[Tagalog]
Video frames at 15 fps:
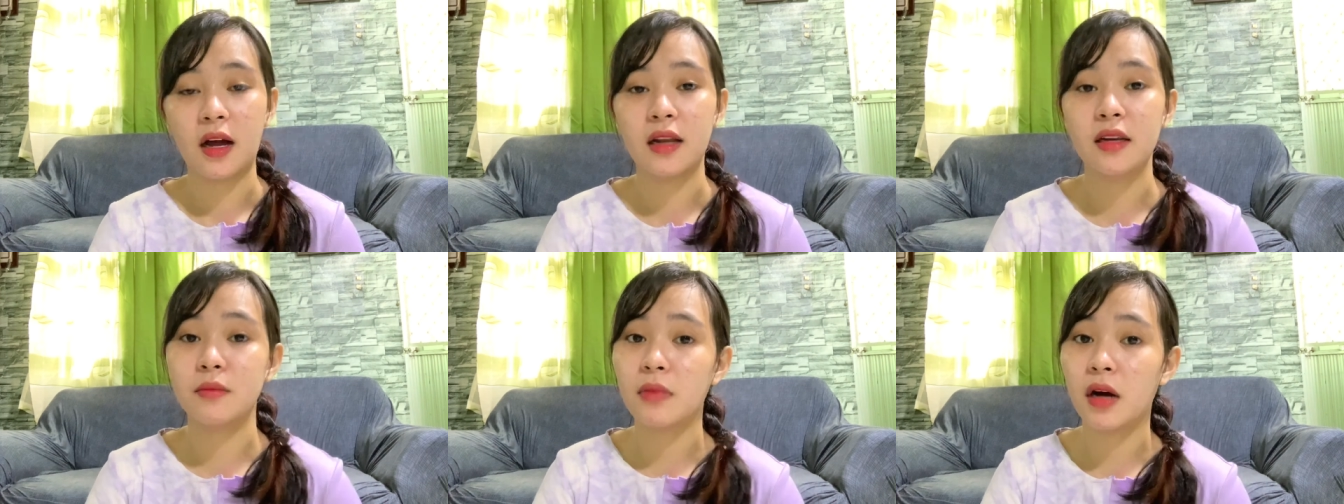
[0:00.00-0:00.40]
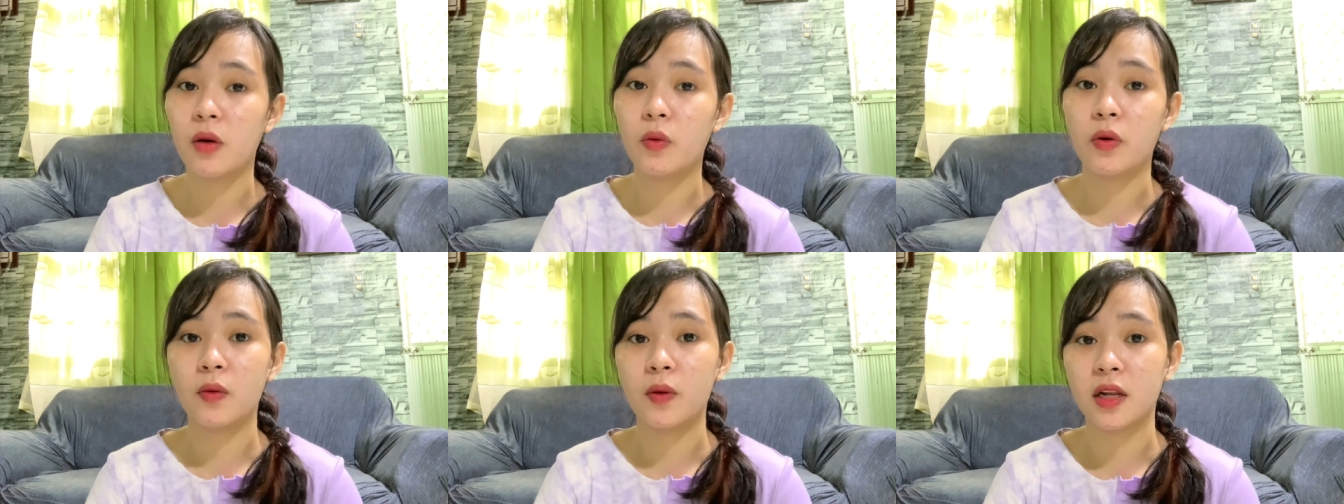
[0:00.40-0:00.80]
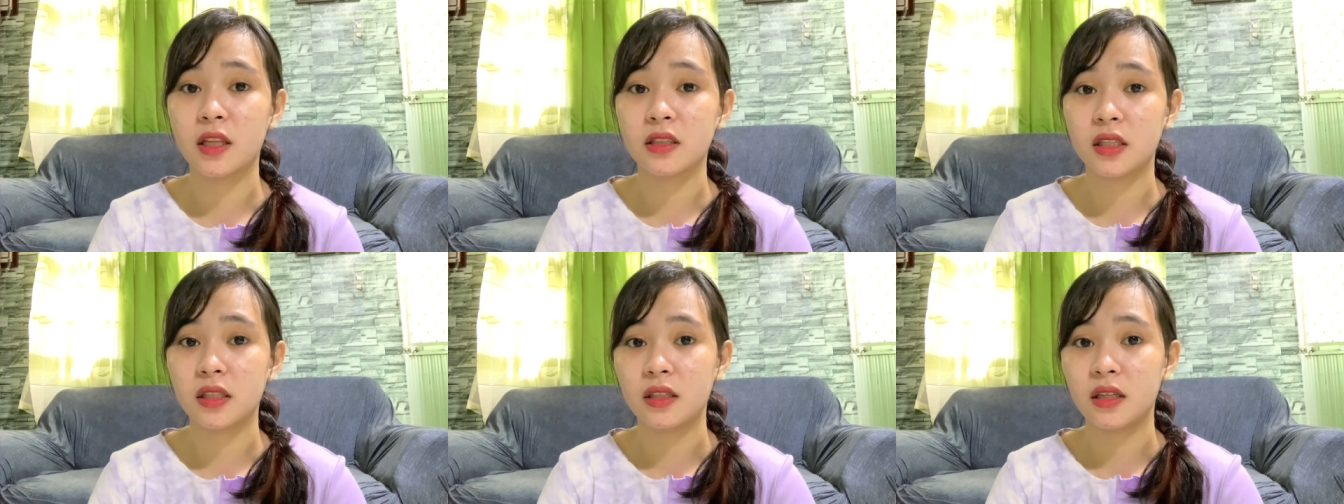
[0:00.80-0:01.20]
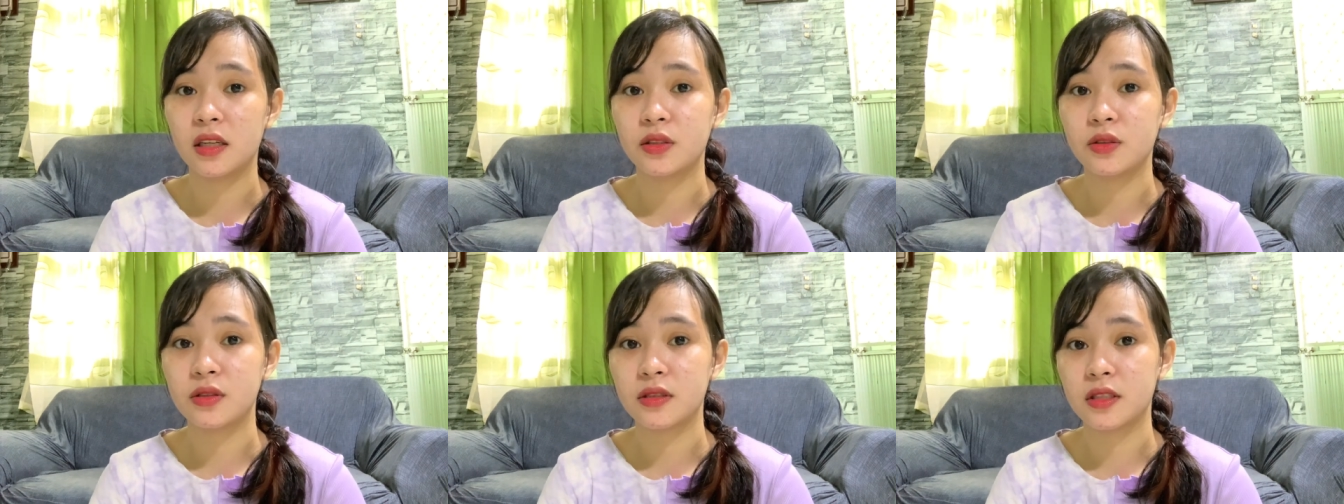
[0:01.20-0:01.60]
Halimbawa, walang
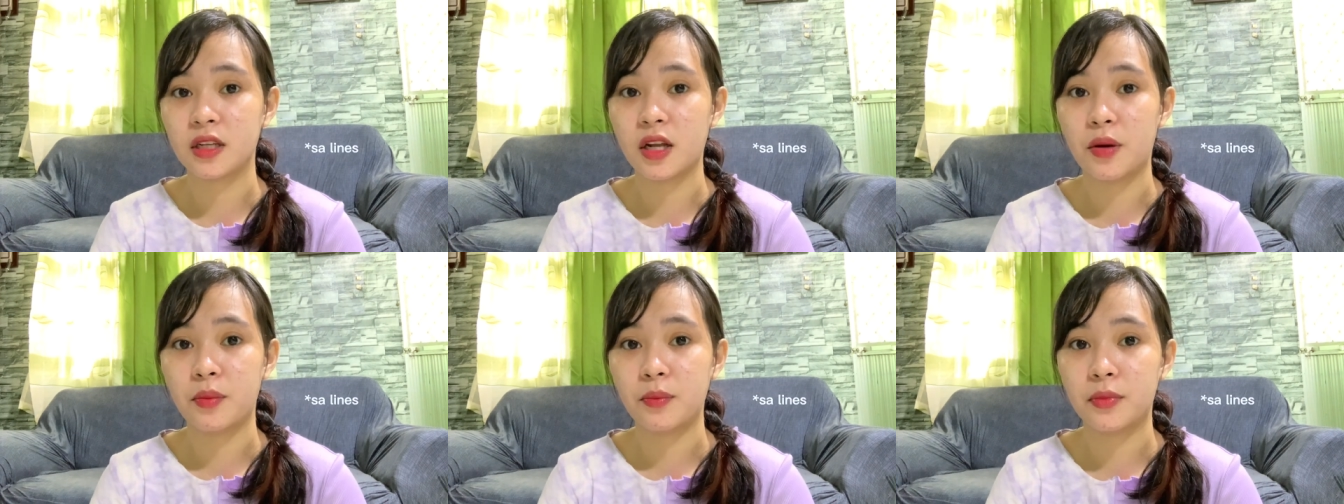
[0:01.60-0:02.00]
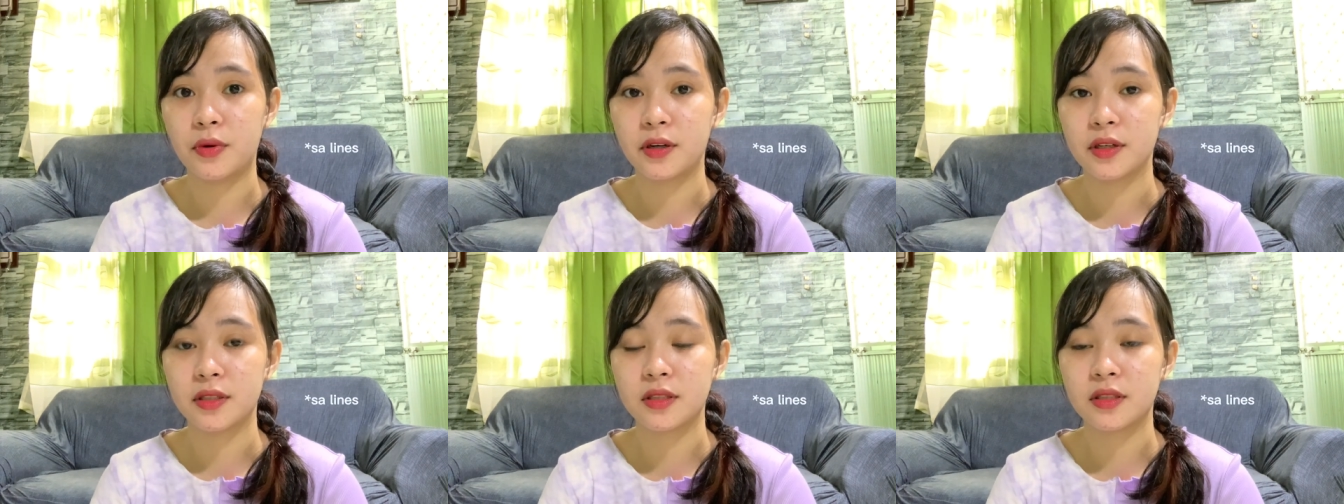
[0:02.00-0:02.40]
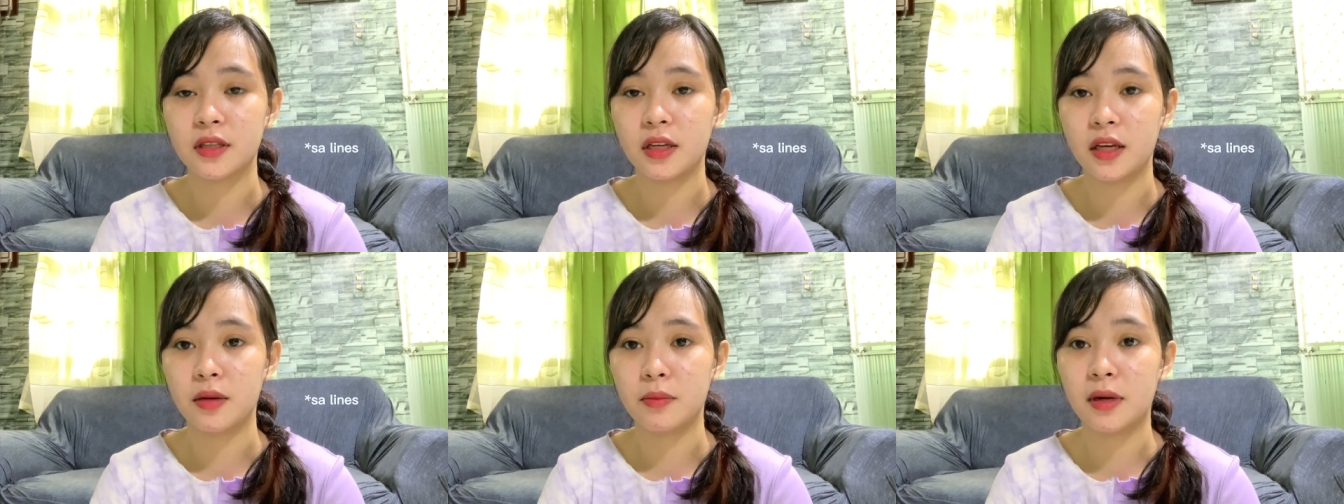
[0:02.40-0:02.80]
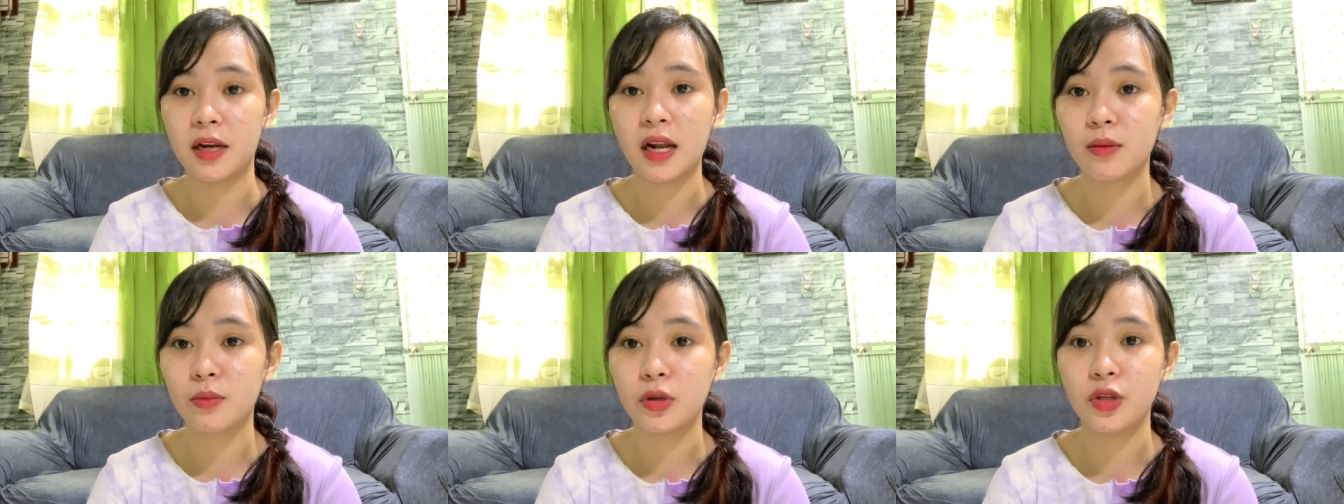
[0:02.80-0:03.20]
titingin dun sa numbers. Eh,
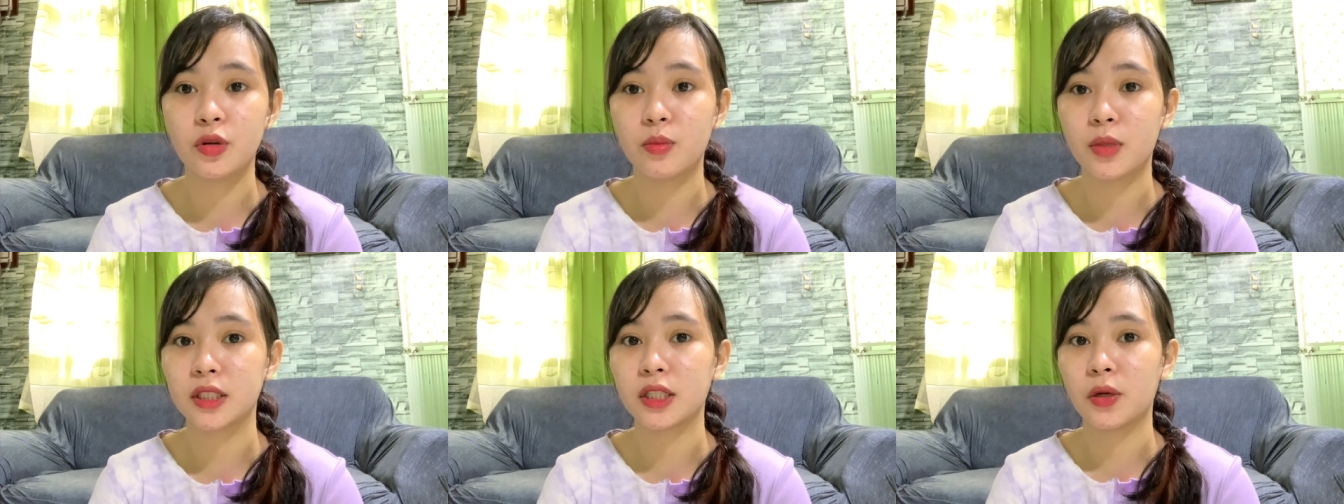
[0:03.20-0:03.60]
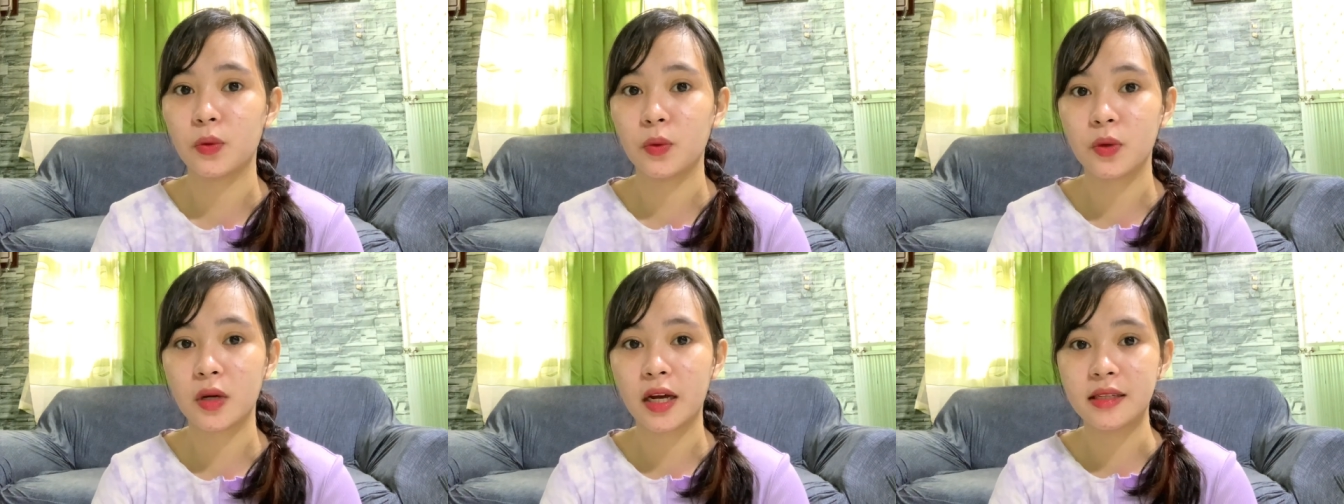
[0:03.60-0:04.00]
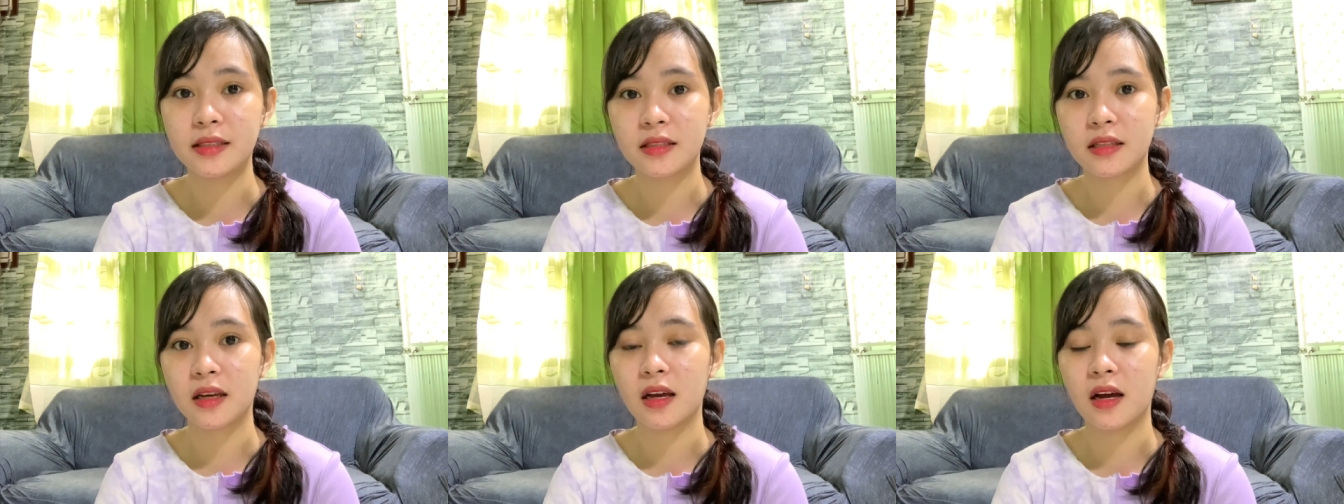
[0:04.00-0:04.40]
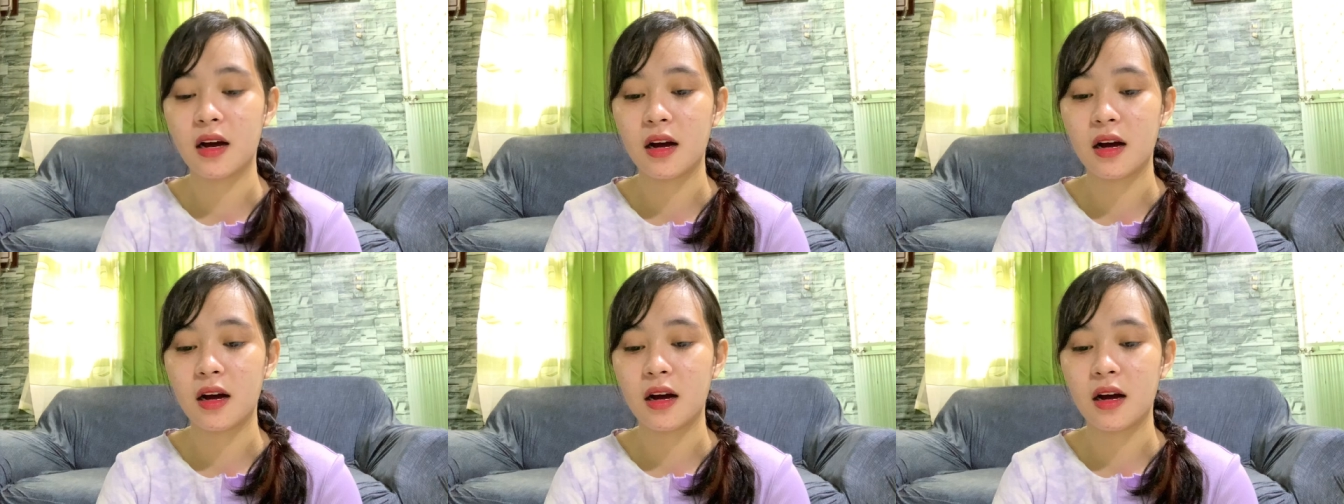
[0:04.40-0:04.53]
malabo yung mata ko guys, kaya